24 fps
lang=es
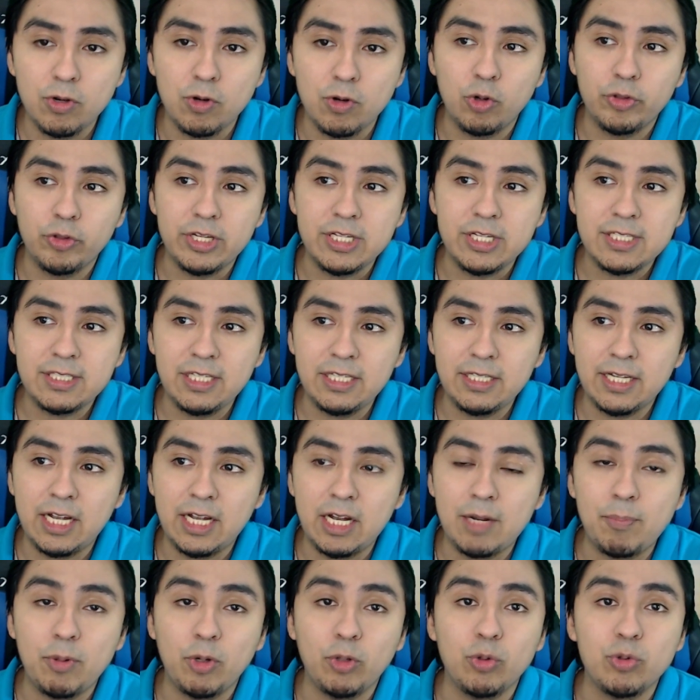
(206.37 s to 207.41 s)
lo
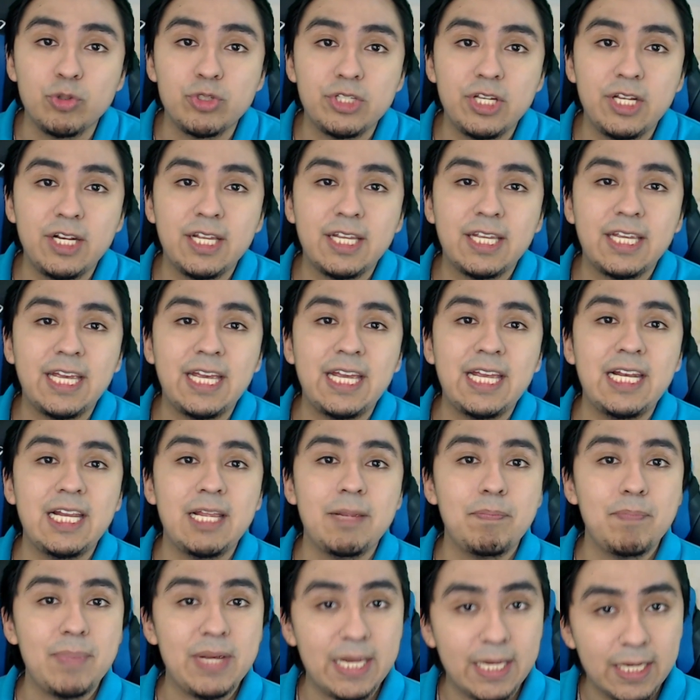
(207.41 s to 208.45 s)
destina a producir
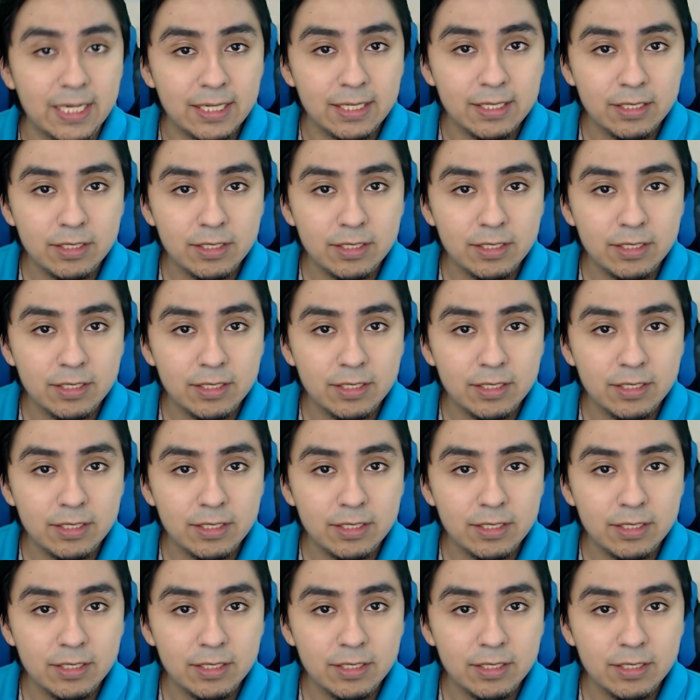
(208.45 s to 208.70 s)
GLP,